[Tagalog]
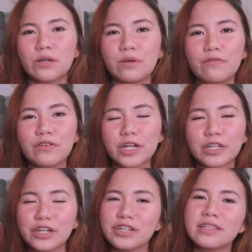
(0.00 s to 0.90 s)
So, if you are
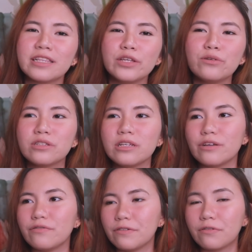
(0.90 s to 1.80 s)
currently using
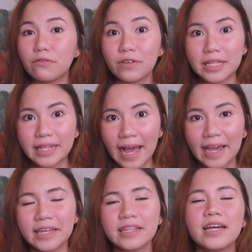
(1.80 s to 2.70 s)
the Vivo
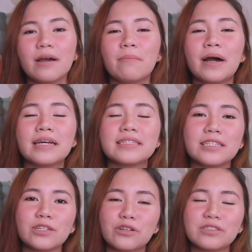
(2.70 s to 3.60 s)
V9,
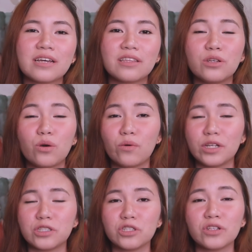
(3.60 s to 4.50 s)
masasagot natin yung
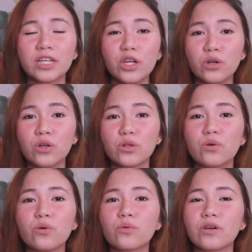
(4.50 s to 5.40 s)
question ngayon
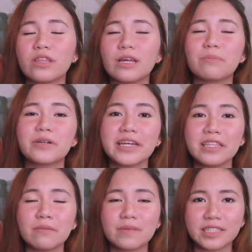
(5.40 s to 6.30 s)
kung worth
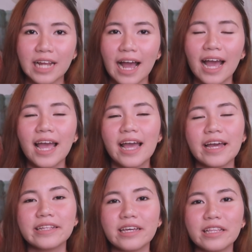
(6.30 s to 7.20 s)
upgrading ba siya.
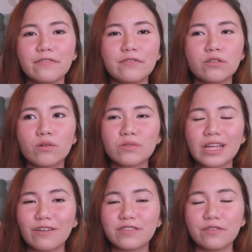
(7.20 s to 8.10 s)
And then, if you don't
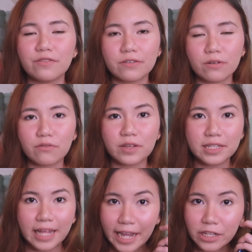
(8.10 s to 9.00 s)
have the Vivo
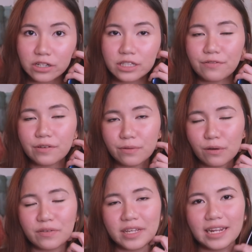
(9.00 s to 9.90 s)
V9 or the Vivo
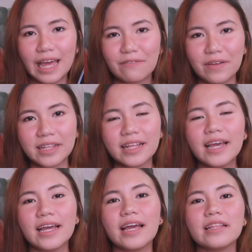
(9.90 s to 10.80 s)
V11,
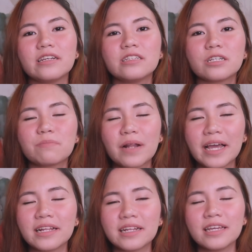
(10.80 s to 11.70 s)
and then you're
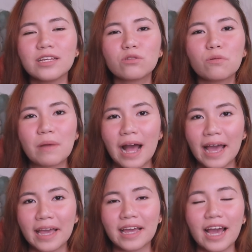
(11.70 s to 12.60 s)
planning to
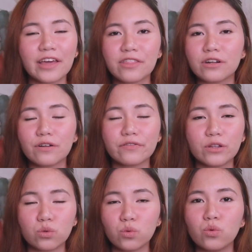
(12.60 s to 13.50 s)
buy either of
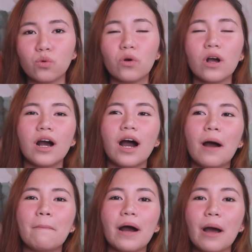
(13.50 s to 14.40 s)
the two,
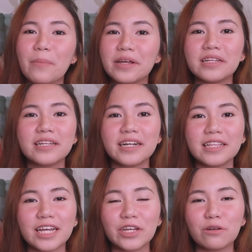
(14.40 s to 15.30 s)
um, baka pwede na
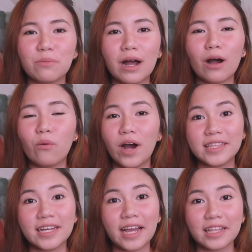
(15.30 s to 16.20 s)
rin kayong
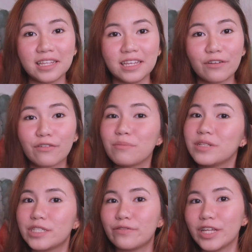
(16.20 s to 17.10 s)
makakuha ng idea from this